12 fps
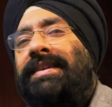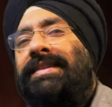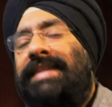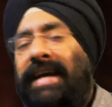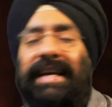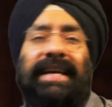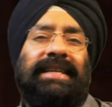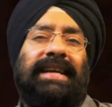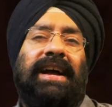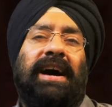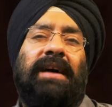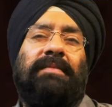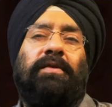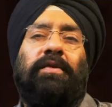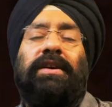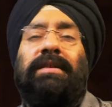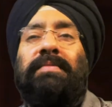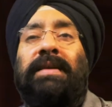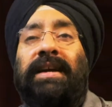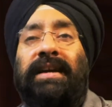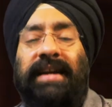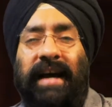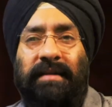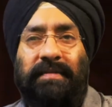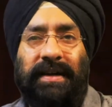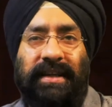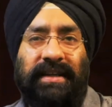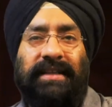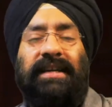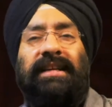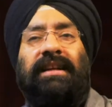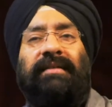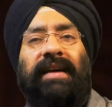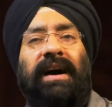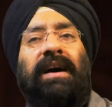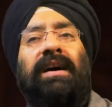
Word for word: नहीं जनाब कोई भी डायबिटीज़ की दवा